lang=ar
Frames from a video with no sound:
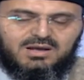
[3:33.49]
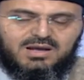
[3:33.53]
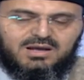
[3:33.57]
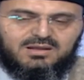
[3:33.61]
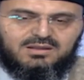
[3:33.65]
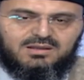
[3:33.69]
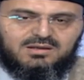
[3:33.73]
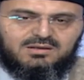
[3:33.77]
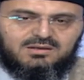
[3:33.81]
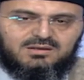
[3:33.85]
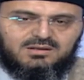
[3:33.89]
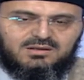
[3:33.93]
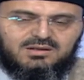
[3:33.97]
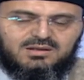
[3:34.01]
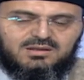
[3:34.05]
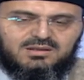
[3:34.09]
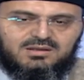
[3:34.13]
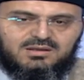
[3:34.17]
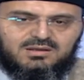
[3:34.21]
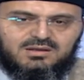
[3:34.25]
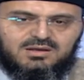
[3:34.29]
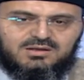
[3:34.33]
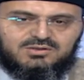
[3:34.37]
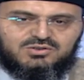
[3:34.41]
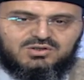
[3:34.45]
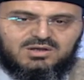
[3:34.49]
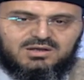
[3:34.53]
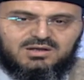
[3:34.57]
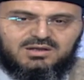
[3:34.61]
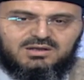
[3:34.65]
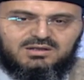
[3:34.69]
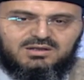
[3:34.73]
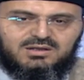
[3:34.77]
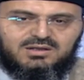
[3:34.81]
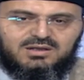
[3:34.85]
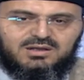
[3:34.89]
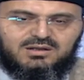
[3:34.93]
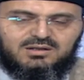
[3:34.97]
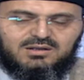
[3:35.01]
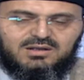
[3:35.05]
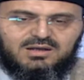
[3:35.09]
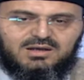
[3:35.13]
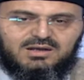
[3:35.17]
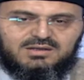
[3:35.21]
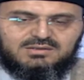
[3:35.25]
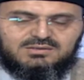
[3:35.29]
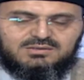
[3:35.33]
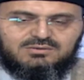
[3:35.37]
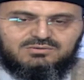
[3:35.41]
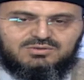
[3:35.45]
هذا الذي اشار اليه الله
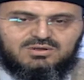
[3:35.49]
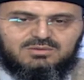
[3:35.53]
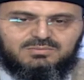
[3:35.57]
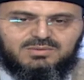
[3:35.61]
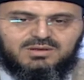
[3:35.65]
عز وجل